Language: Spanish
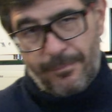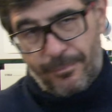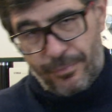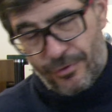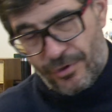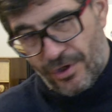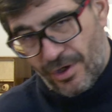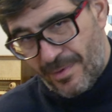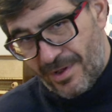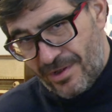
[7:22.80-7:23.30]

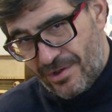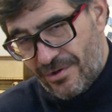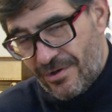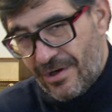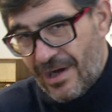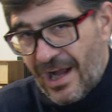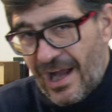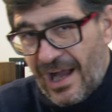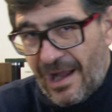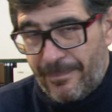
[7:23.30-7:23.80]

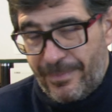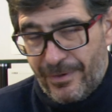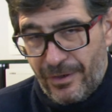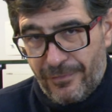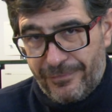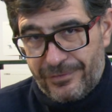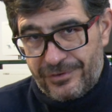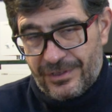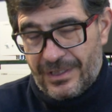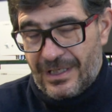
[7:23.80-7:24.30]
Puñómetro
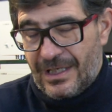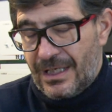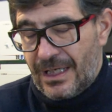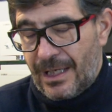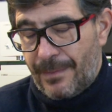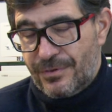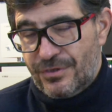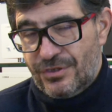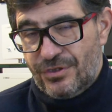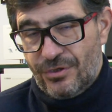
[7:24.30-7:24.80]
approved,
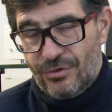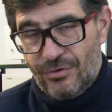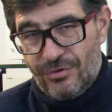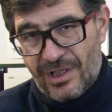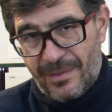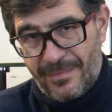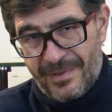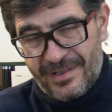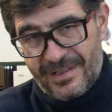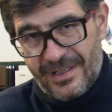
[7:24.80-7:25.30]

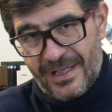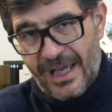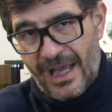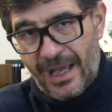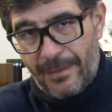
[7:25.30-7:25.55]
absolutamente